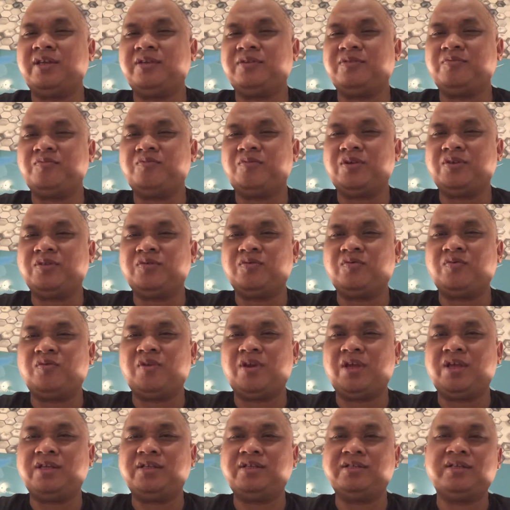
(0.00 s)
semua
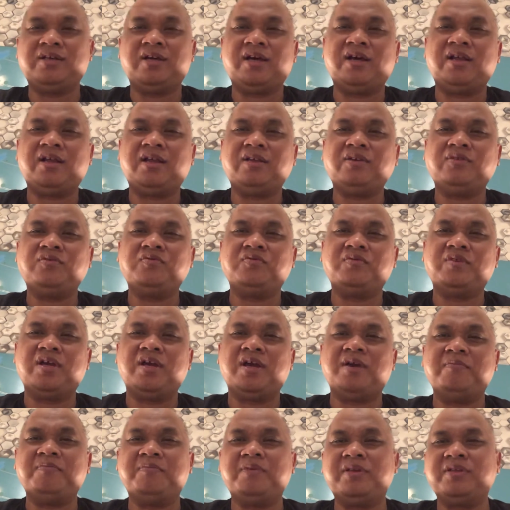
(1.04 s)
sekolah sekarang sudah
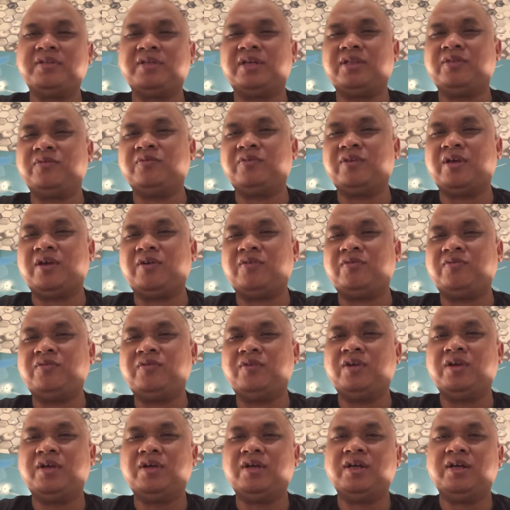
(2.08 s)
hampir satu tahun
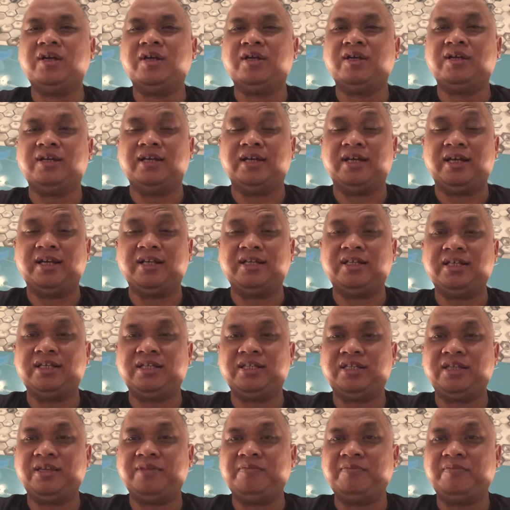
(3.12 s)
dengan
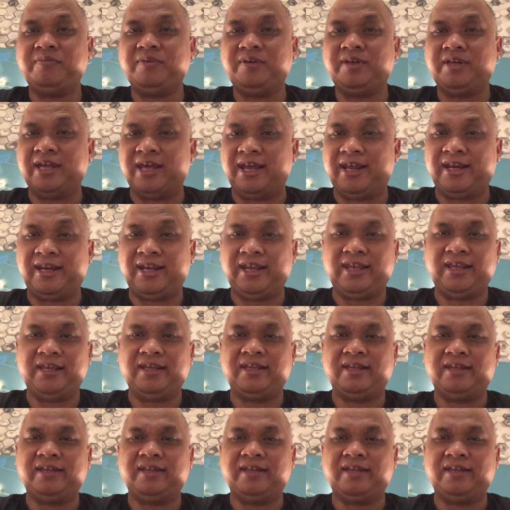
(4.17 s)
sistem daring.